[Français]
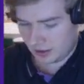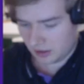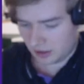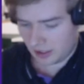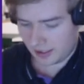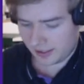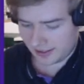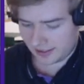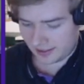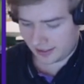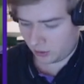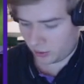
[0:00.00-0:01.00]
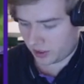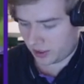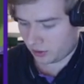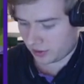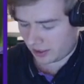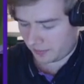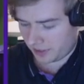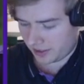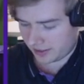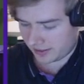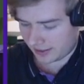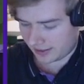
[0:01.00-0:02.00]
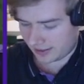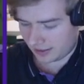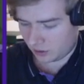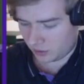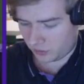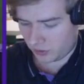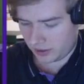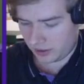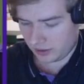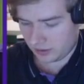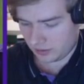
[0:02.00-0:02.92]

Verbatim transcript: là, ce qui serait logique de sa part, ça serait d'envoyer...